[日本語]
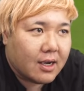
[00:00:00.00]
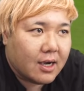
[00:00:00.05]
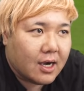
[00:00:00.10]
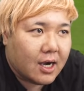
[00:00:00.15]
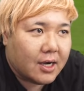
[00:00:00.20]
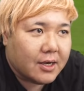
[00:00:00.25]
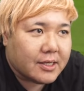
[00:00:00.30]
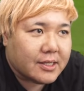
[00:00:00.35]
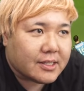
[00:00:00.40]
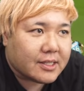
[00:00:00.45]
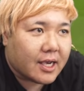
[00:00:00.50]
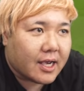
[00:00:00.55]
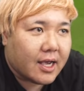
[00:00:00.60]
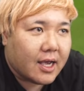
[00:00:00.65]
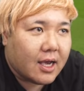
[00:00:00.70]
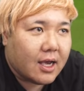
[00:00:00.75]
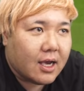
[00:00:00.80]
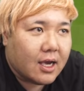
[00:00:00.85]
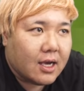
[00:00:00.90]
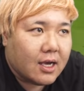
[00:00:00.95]
あいいね
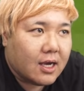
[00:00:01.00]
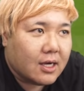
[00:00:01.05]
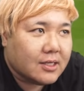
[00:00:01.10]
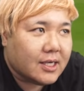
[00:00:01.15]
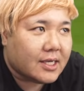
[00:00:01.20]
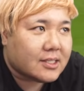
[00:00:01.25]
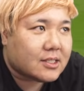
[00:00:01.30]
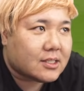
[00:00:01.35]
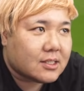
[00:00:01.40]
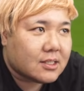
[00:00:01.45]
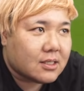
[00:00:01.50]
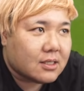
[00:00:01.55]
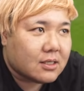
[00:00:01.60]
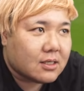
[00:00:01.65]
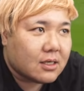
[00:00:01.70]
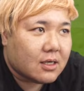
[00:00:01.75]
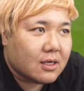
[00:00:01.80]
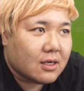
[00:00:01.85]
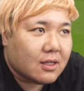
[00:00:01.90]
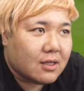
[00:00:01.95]
ナイス
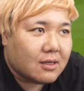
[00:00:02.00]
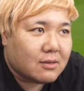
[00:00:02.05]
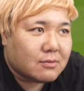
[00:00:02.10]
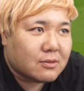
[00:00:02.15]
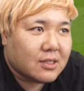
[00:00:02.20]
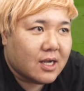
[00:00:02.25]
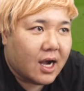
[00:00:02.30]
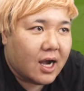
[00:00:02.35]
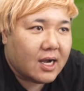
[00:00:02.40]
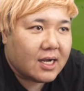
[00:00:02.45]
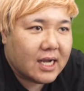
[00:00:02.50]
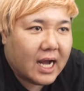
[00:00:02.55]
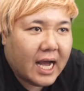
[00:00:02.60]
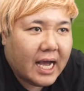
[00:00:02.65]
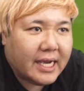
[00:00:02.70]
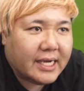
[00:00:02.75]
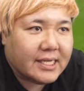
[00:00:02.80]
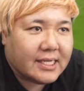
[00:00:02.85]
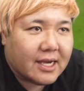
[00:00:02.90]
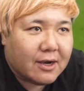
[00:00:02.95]
長
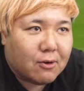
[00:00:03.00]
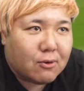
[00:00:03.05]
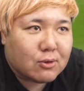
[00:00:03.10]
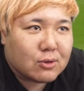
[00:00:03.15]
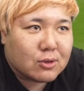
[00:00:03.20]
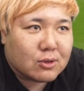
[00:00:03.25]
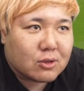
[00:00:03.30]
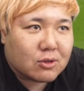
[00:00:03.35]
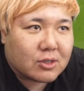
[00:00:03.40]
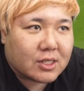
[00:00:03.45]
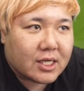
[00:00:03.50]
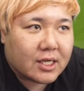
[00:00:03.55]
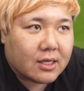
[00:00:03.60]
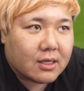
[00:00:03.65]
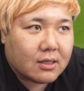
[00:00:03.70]
いね本当に